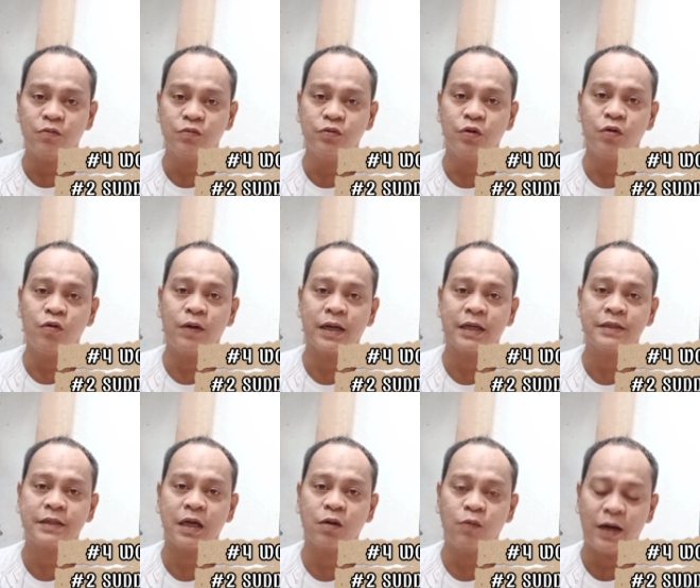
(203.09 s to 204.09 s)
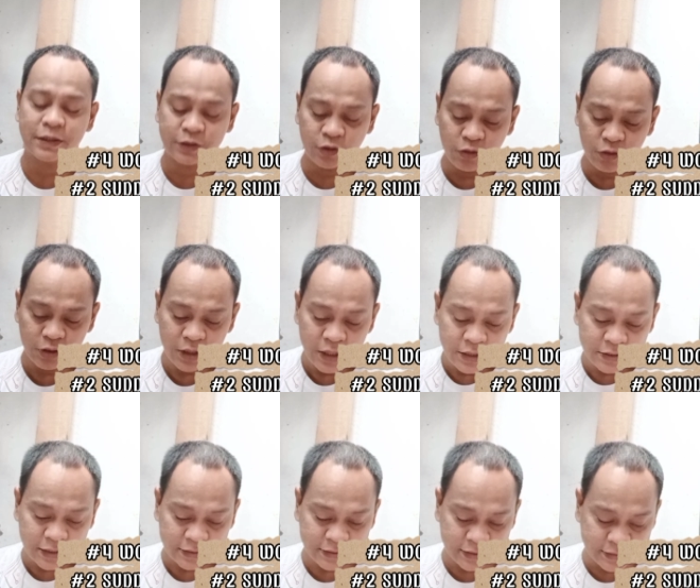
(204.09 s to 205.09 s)
1.44
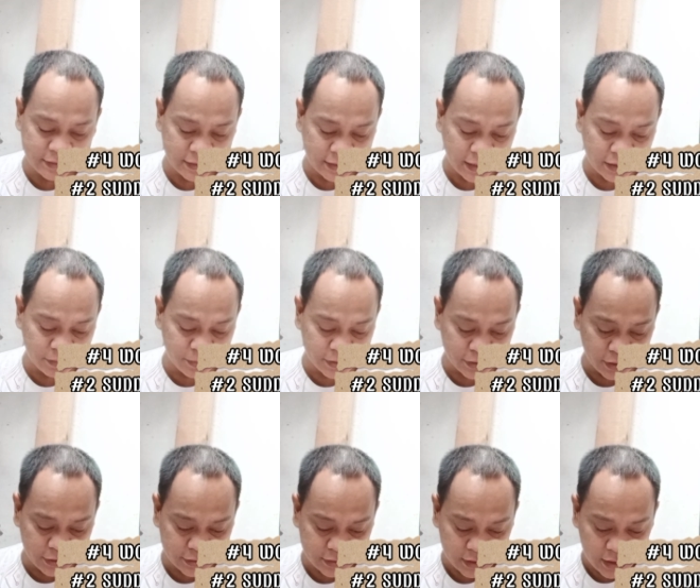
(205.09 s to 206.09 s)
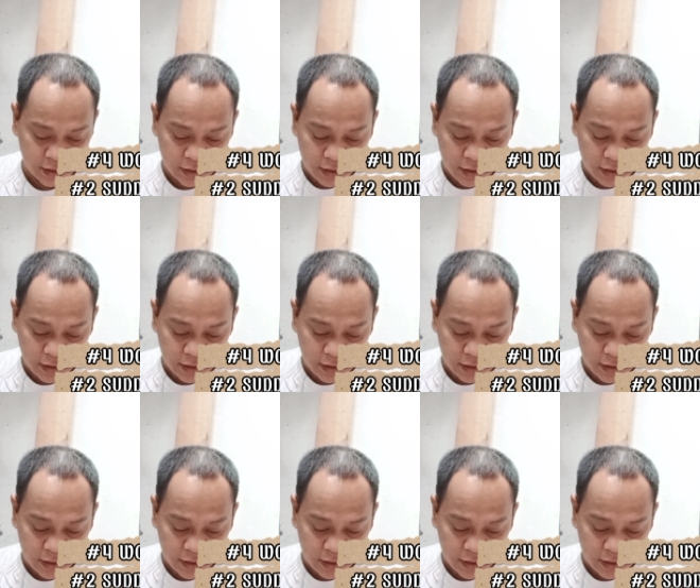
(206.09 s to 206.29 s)
sa 69 meters.